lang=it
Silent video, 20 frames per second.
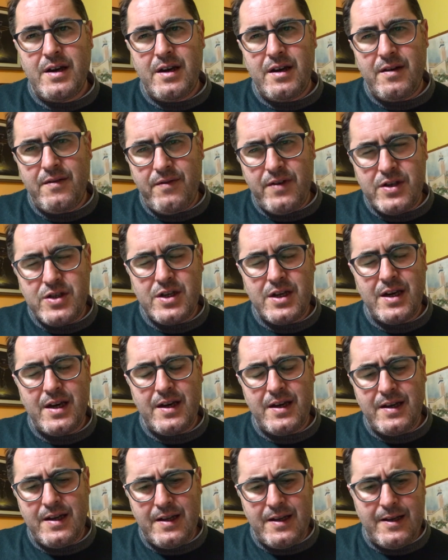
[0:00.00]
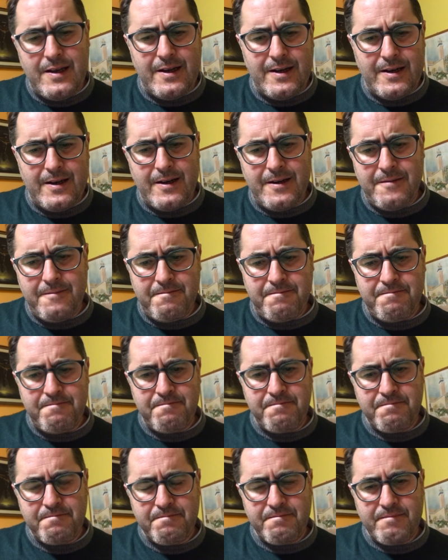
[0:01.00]
Invece il, ehm,
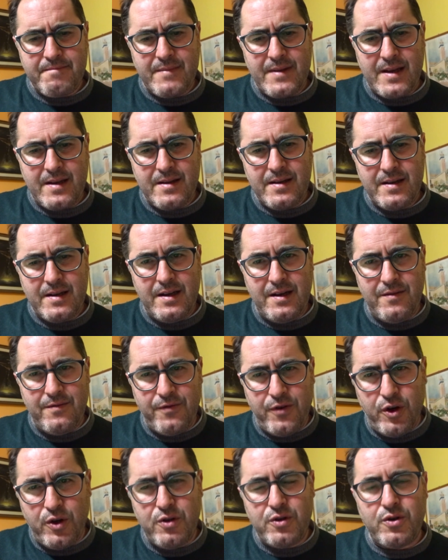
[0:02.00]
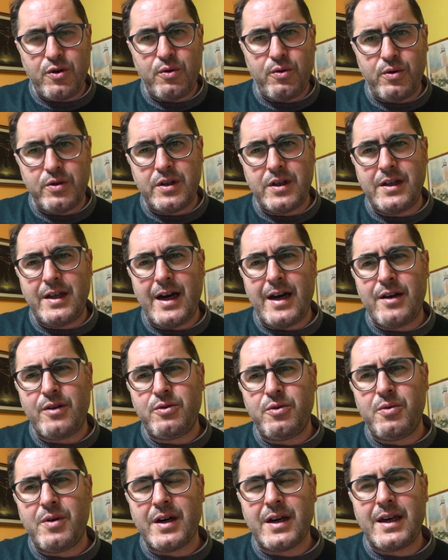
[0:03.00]
il volto quotidiano
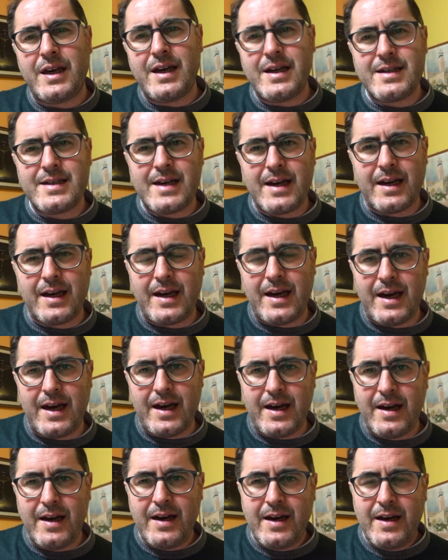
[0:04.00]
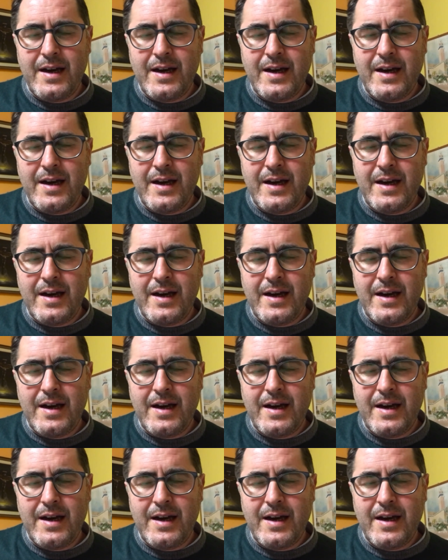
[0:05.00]
di una Chiesa che,